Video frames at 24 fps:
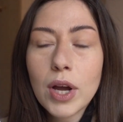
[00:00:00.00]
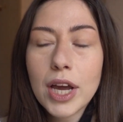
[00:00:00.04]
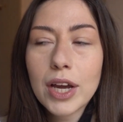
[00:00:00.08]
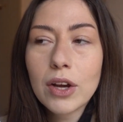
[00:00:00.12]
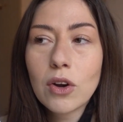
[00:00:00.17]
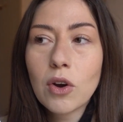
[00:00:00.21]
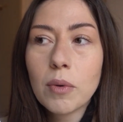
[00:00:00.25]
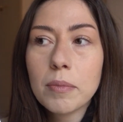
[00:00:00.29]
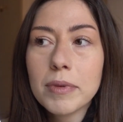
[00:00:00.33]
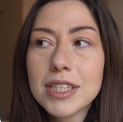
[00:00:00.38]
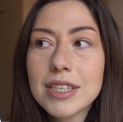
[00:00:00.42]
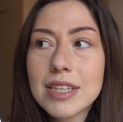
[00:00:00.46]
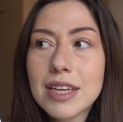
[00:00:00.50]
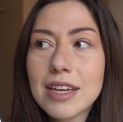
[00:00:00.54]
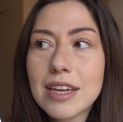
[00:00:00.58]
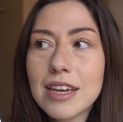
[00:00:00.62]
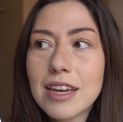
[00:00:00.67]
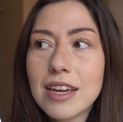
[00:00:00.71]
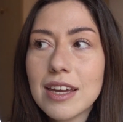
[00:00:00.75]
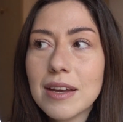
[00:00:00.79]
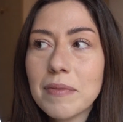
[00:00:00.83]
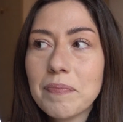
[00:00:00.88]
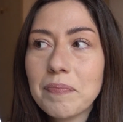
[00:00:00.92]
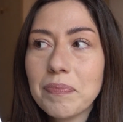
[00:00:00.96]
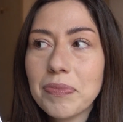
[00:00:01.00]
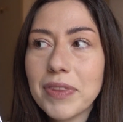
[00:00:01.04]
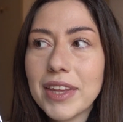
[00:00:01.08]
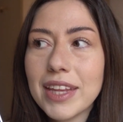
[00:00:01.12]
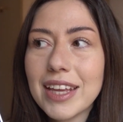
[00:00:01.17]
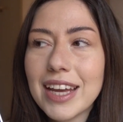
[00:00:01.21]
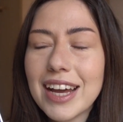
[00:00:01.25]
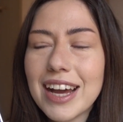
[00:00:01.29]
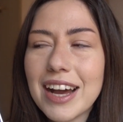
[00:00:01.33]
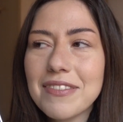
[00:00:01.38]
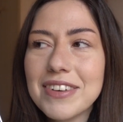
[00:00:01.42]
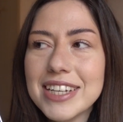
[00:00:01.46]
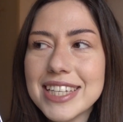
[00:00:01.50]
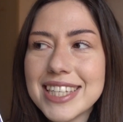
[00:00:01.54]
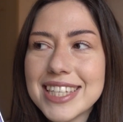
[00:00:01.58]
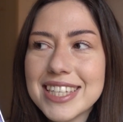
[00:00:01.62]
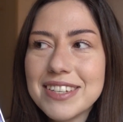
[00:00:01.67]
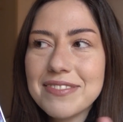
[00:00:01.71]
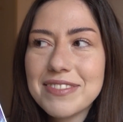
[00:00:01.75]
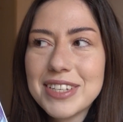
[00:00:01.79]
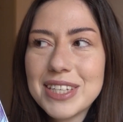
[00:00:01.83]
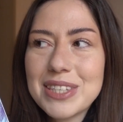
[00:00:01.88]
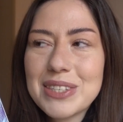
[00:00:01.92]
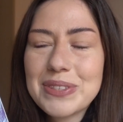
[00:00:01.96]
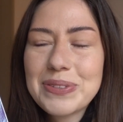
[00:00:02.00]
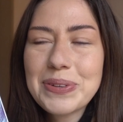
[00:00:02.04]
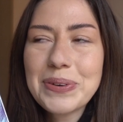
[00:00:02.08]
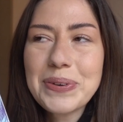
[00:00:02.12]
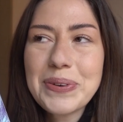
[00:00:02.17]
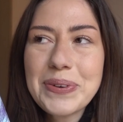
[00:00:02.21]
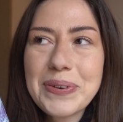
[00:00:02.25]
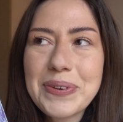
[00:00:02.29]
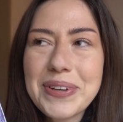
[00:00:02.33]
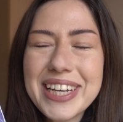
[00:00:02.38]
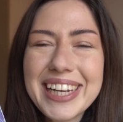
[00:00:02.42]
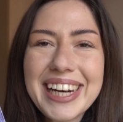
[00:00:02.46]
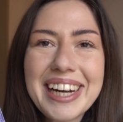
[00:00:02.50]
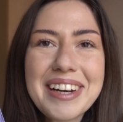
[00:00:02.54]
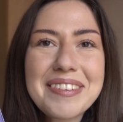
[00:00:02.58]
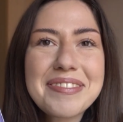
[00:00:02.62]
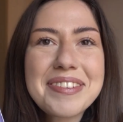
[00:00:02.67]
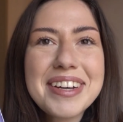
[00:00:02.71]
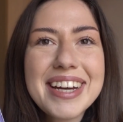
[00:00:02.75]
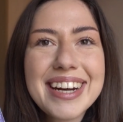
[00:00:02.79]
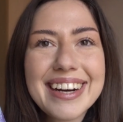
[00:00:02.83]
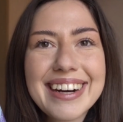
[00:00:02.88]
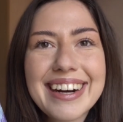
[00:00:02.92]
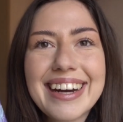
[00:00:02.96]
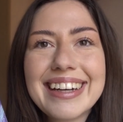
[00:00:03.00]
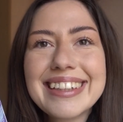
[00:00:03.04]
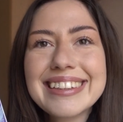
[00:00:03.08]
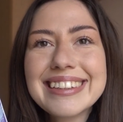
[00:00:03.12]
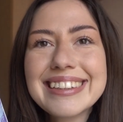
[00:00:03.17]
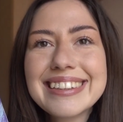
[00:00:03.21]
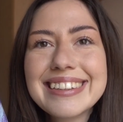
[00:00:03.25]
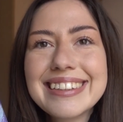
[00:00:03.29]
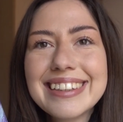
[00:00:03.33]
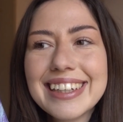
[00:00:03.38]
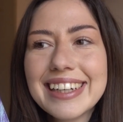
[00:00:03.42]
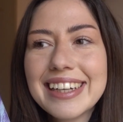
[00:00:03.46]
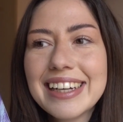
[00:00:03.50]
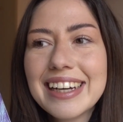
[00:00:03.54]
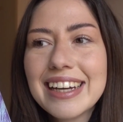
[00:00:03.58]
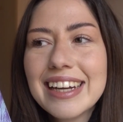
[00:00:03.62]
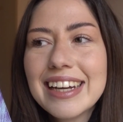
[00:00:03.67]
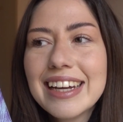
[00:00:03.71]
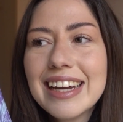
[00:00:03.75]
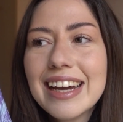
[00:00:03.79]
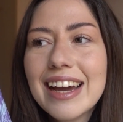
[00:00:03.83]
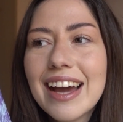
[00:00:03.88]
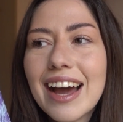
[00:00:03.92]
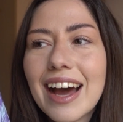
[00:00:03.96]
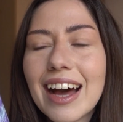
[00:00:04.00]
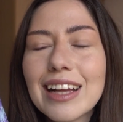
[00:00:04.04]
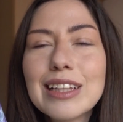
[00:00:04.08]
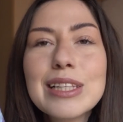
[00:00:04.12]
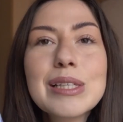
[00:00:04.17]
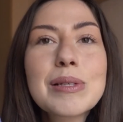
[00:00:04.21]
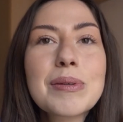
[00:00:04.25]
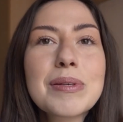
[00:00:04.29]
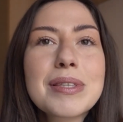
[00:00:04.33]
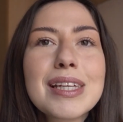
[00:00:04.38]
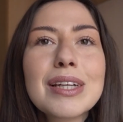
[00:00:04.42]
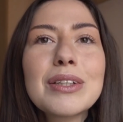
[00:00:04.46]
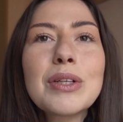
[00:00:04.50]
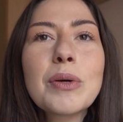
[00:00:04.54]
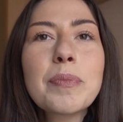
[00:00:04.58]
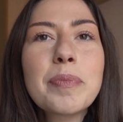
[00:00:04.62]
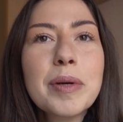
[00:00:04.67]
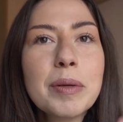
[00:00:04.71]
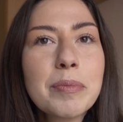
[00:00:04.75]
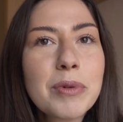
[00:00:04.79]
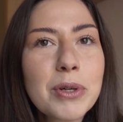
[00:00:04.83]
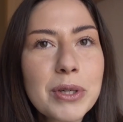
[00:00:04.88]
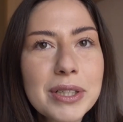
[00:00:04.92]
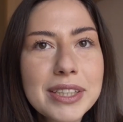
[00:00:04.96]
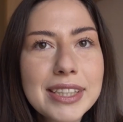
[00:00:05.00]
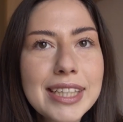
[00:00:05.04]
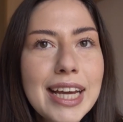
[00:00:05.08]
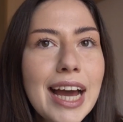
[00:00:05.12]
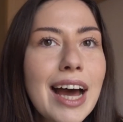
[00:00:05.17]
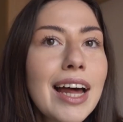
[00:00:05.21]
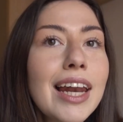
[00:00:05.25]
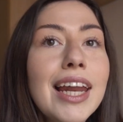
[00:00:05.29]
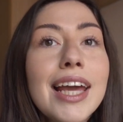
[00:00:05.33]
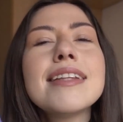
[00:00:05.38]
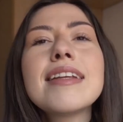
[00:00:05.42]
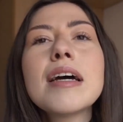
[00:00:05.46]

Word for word: È come se avessi visto qui la Ferrante al suo stadio primordiale.